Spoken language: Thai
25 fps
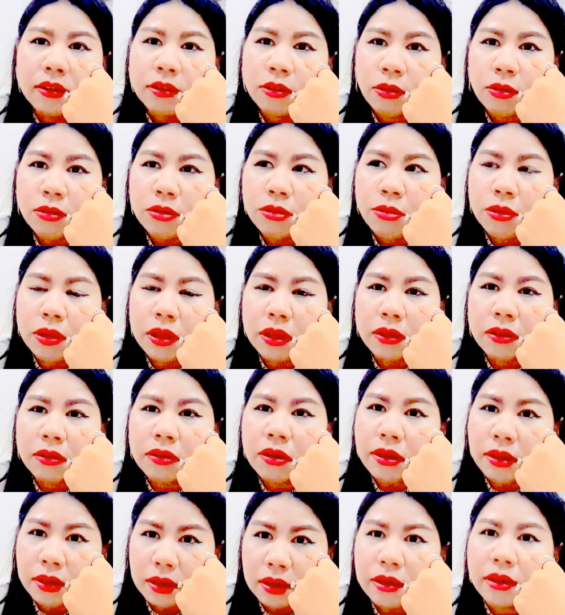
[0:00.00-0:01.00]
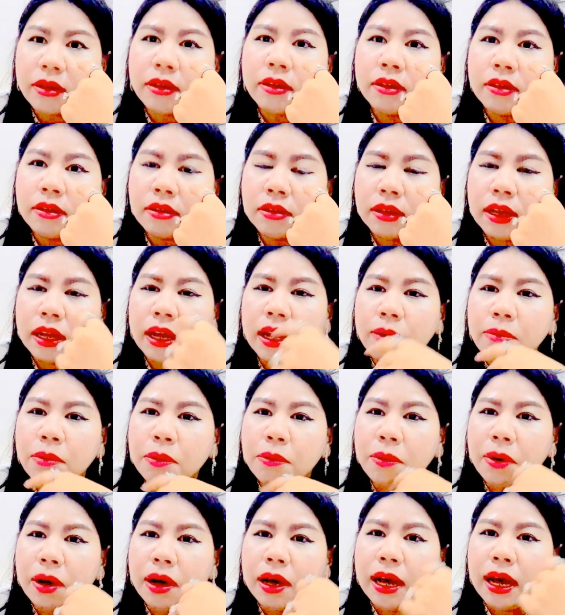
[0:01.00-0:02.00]
ต้นทุนก็เยอะนะเพ
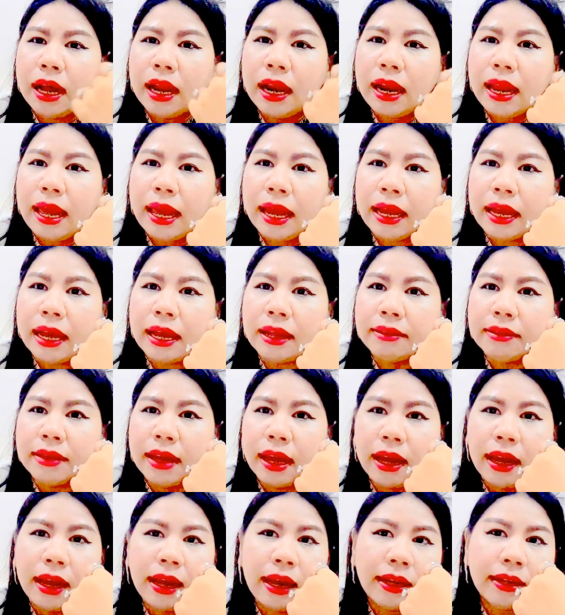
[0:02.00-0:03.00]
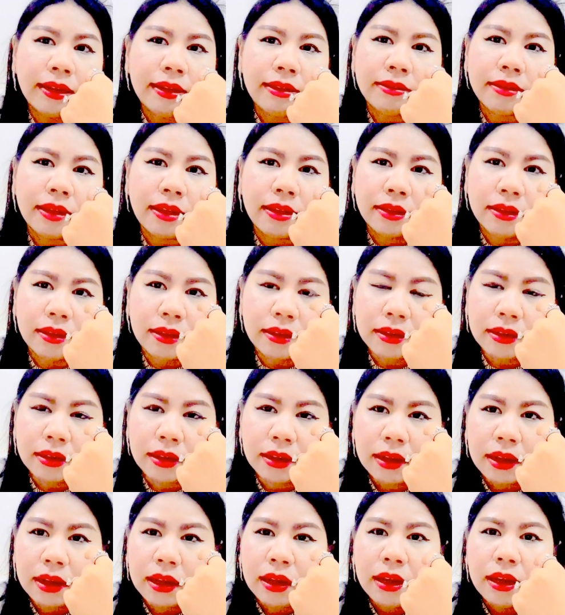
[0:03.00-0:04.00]
ราะว่าค่าแรง ค่าช่าง ค่าดีไซเนอร์
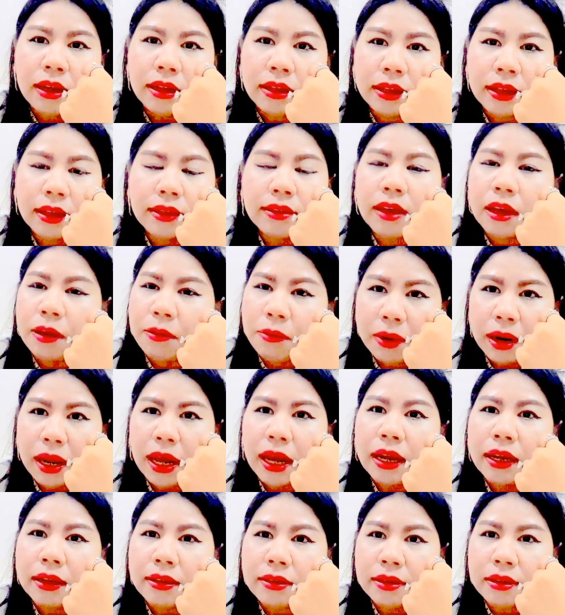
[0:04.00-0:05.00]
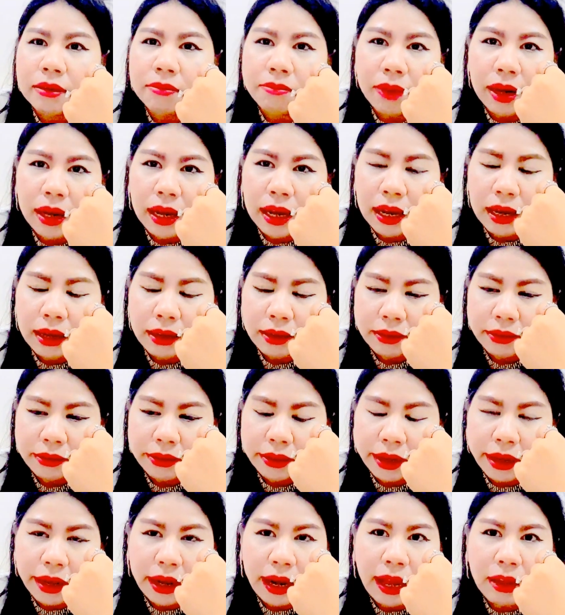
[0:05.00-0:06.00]
นะใช้เวลากันเยอะมาก
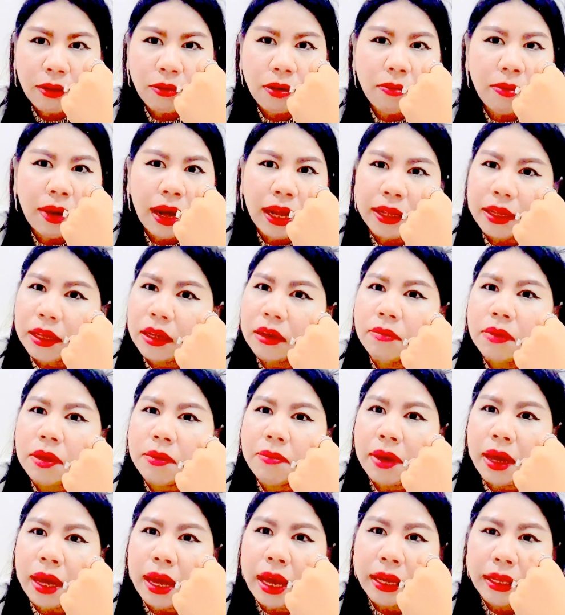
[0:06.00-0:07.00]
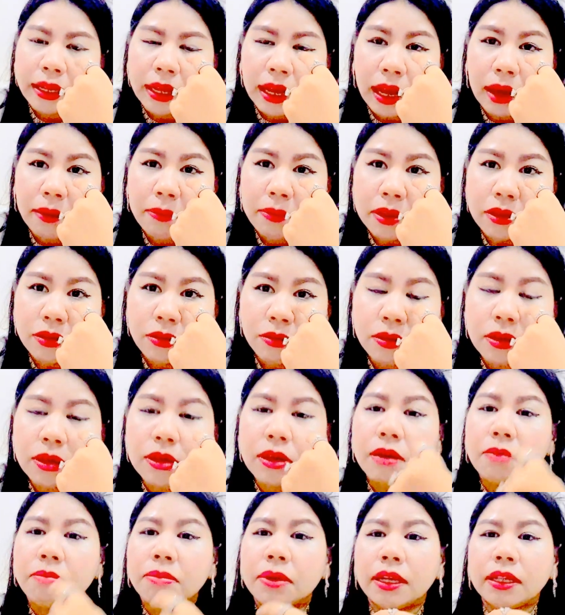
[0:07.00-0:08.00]
นะคะร้านกว่าบาทนี้ก็ไม่แพงนะเป็นชุดเค
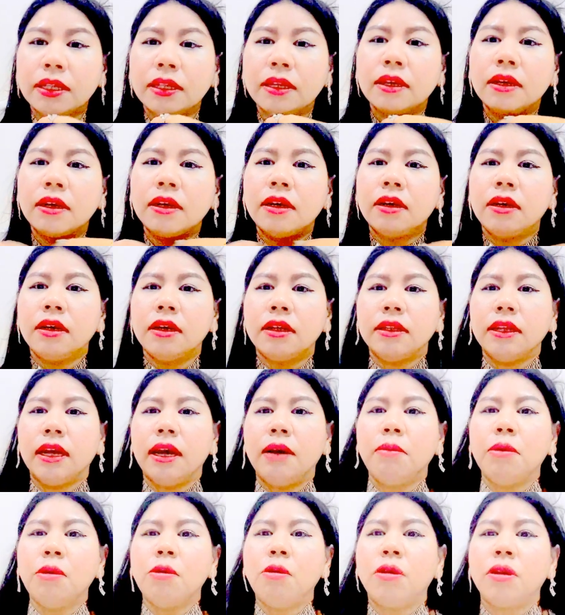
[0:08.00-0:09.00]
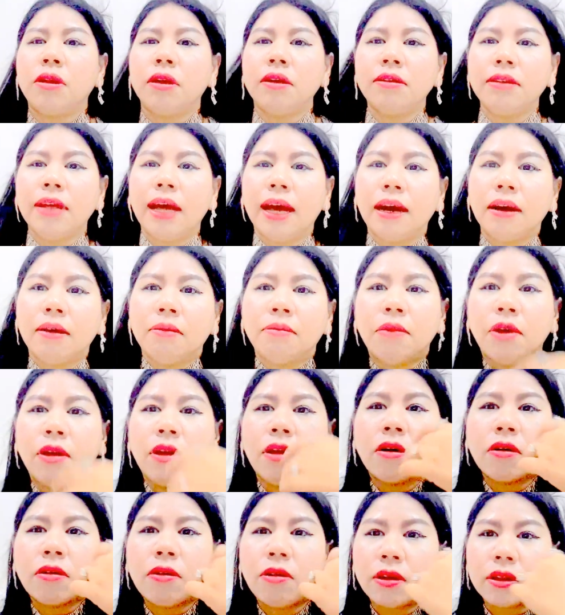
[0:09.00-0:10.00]
รื่องเพชรนะคะบางคนก็สั่งมา
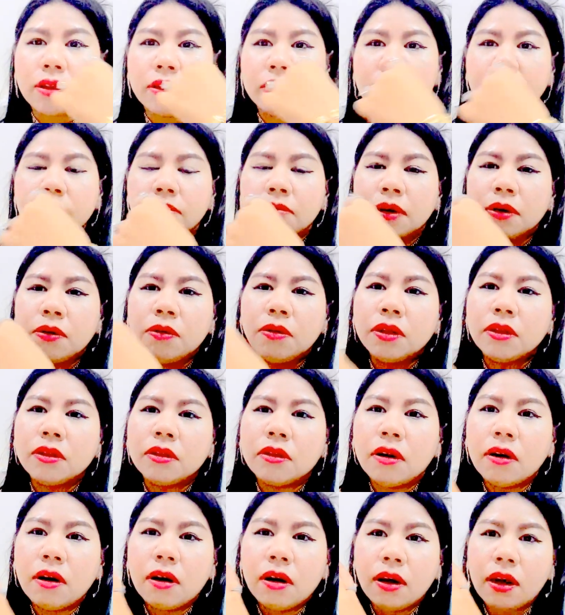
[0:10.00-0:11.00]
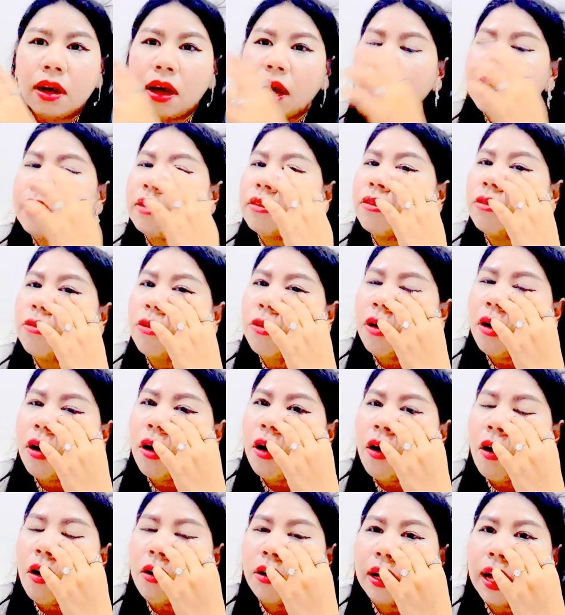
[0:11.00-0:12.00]
รกด บางคนก็ไฮโซก็
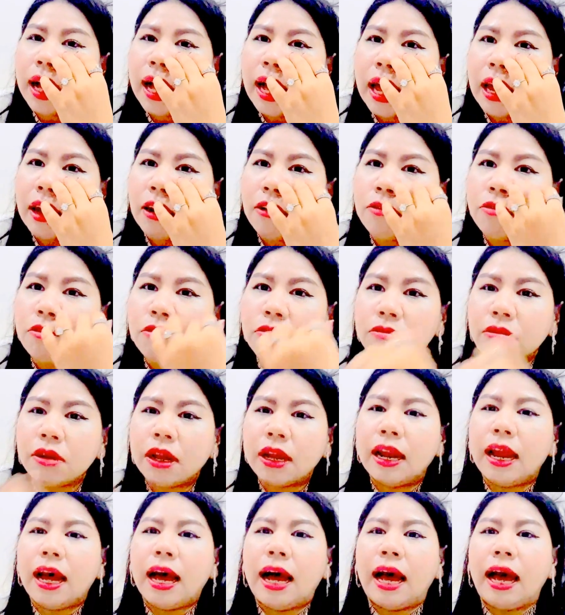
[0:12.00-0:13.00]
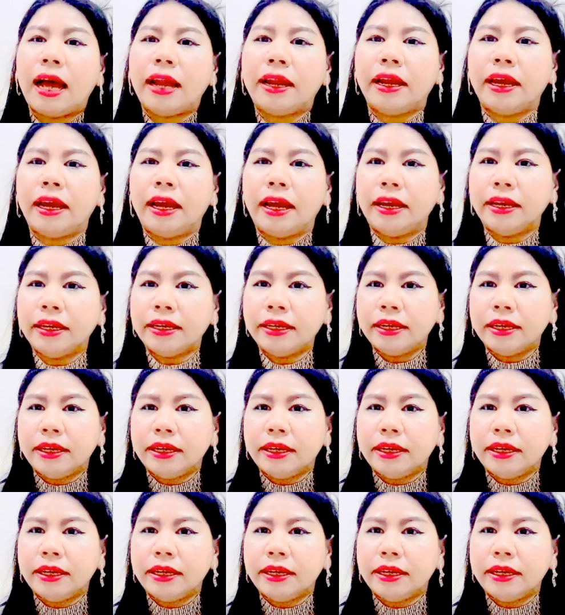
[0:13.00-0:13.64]
ออกงานหรูๆละหลานะคะ